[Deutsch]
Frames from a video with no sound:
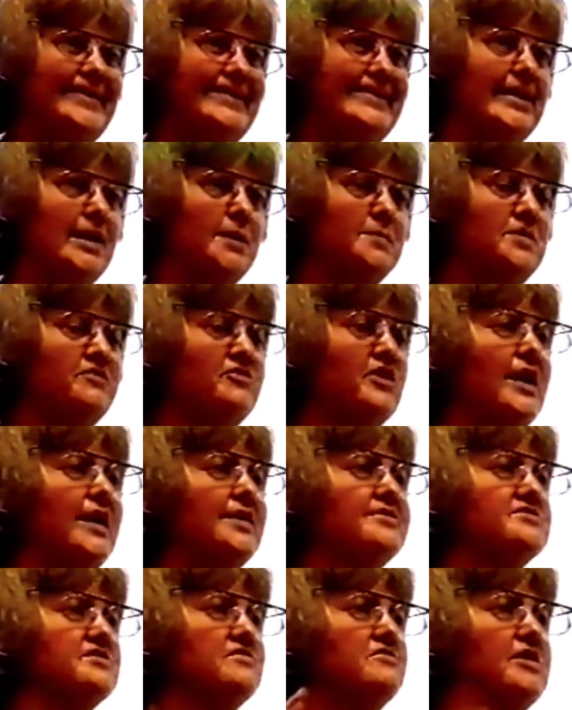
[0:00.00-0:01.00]
Nehmen wir
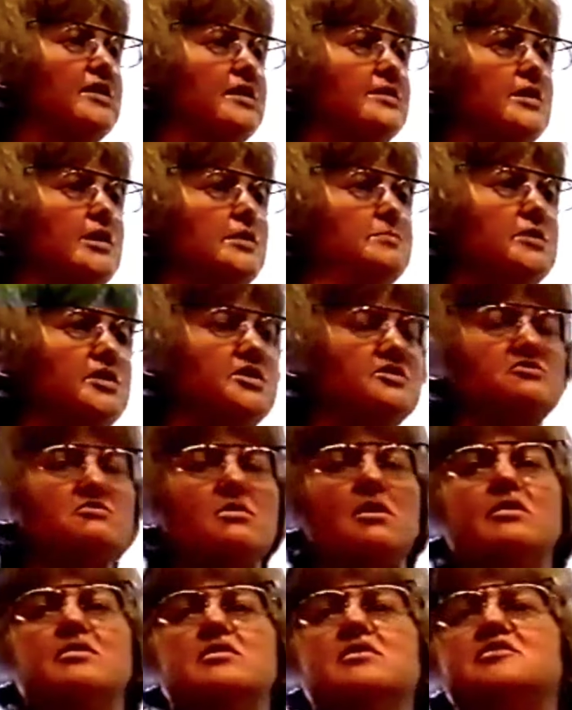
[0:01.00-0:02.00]
an, Sie wären ein Mensch,
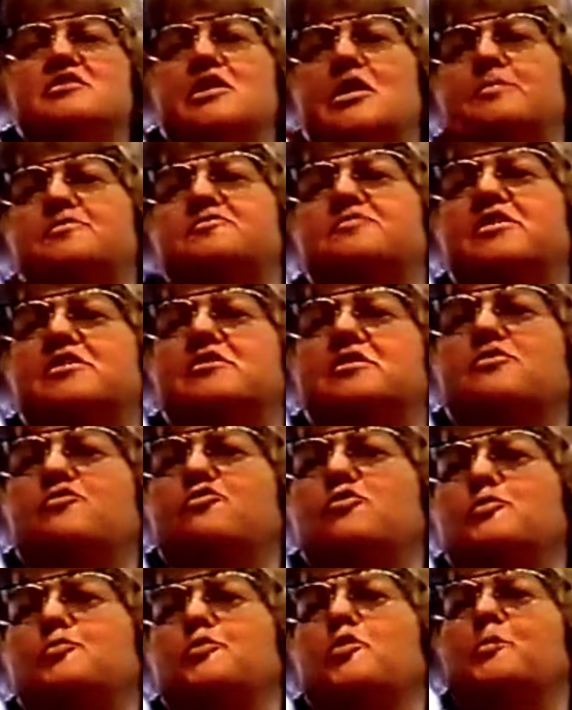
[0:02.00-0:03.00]
der nie
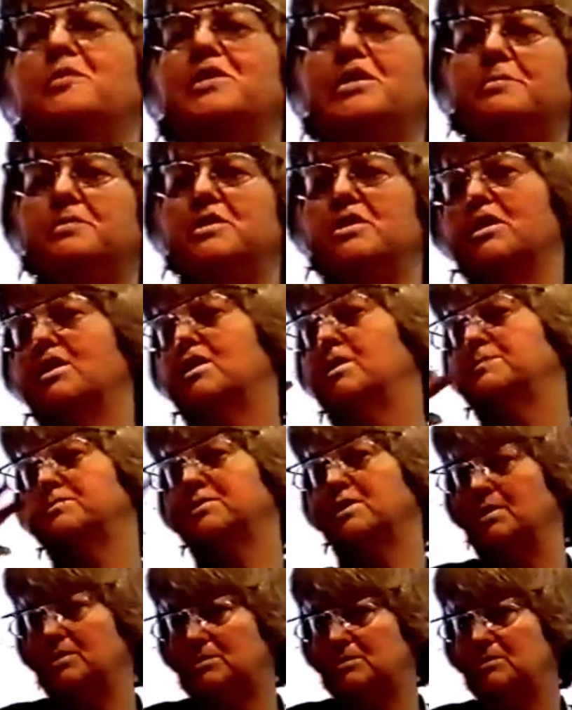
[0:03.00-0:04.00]
Selbstwertgefühlprobleme
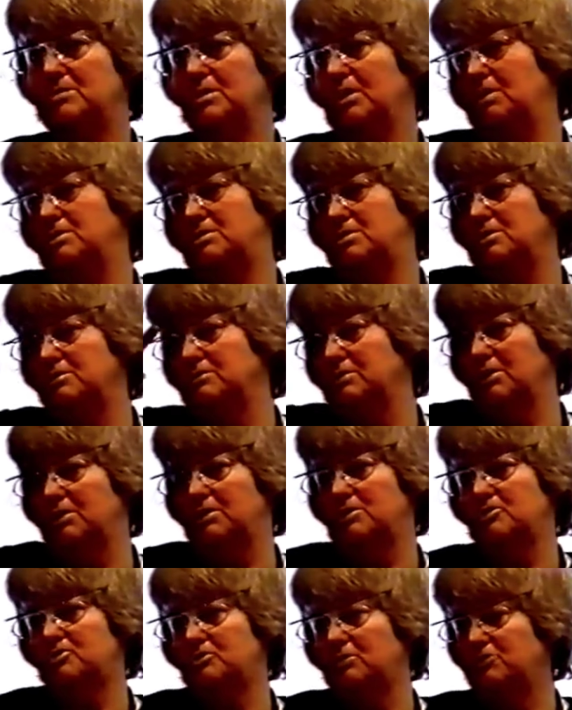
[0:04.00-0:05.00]
gehabt hat. Rein
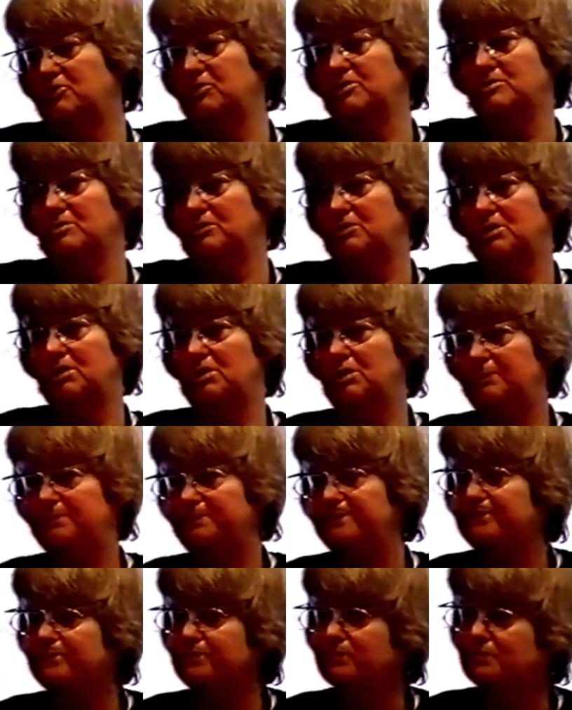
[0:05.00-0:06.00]
theoretisch soll es ja solche
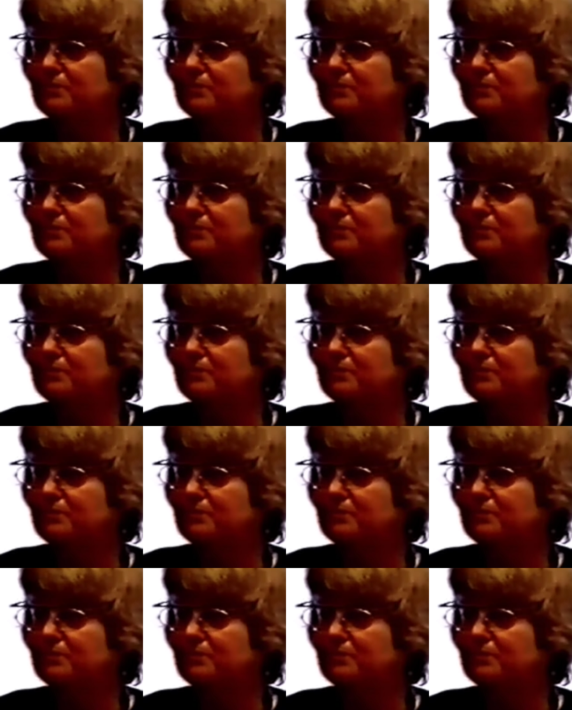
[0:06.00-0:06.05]
geben.